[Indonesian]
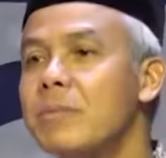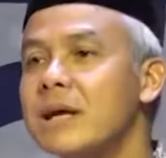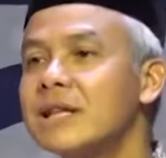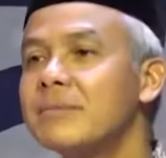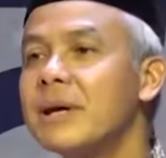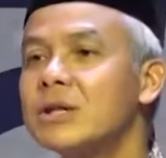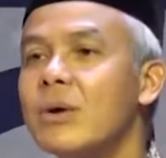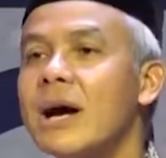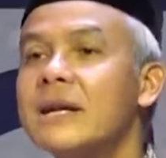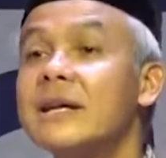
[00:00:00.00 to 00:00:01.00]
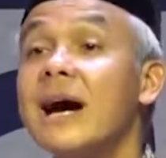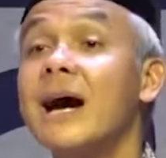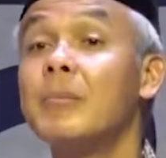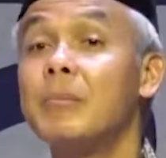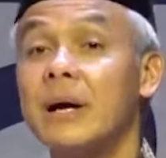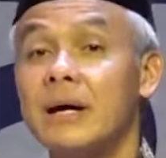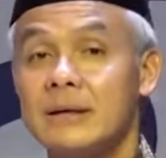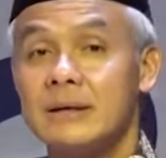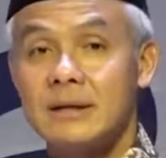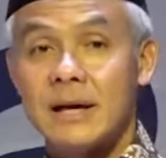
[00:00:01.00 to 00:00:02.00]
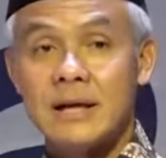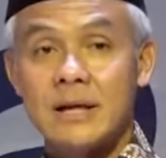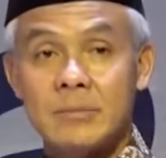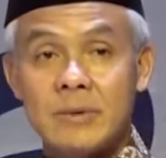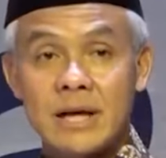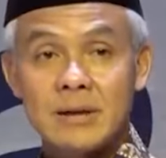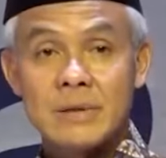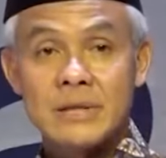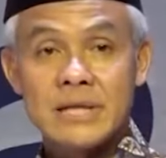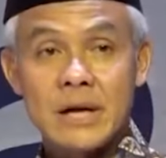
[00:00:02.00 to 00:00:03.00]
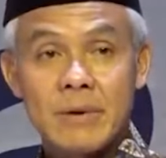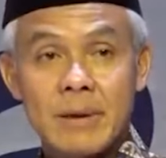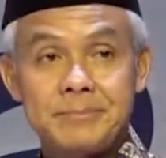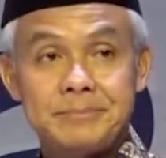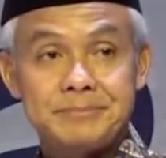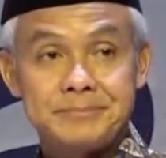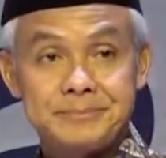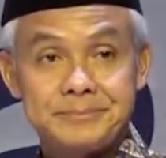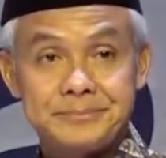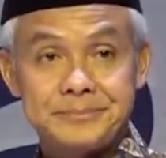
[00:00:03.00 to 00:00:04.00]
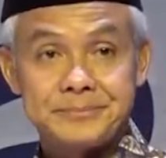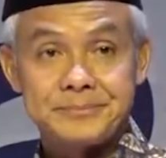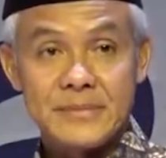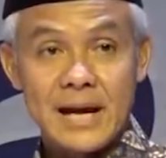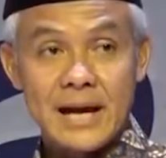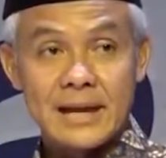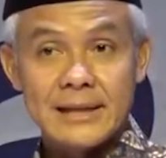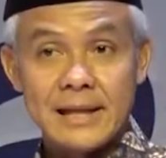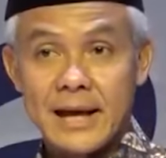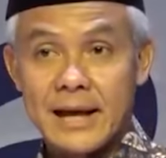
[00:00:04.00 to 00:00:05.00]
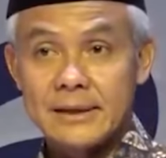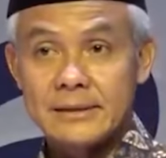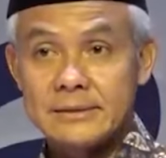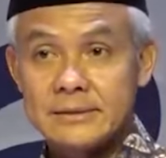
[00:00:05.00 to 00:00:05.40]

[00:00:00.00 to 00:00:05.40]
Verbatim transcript: Batasan usia ini memang belum final karena sejumlah pihak mengajukan gugatan ke Mahkamah